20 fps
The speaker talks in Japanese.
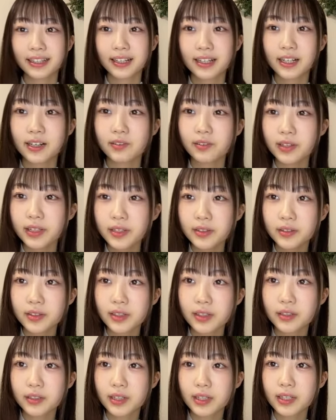可愛いの
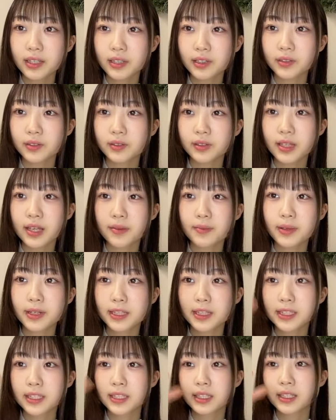ギフトありがとうございま
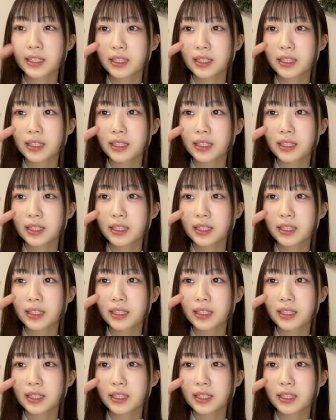す